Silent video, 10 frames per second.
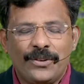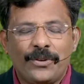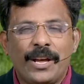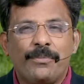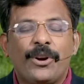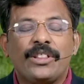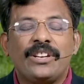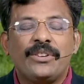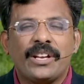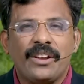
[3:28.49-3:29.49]
உங்களுடைய
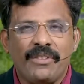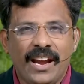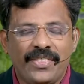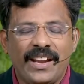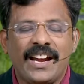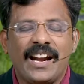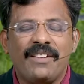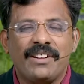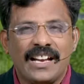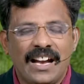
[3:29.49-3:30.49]
முகத்தில் இருக்கிற வேதனைகளை
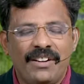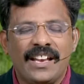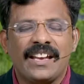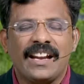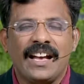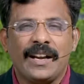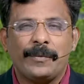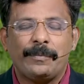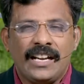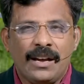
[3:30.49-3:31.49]
அவர் கவனிக்கிறார்
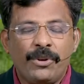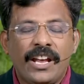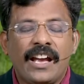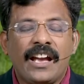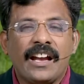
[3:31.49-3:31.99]
நம்முடைய